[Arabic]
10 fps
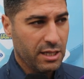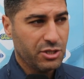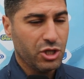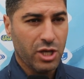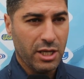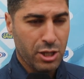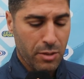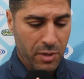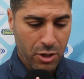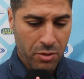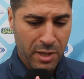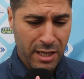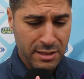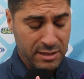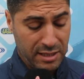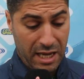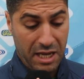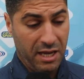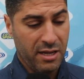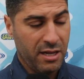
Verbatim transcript: نتيجه ايجابيه يوم غد صحيح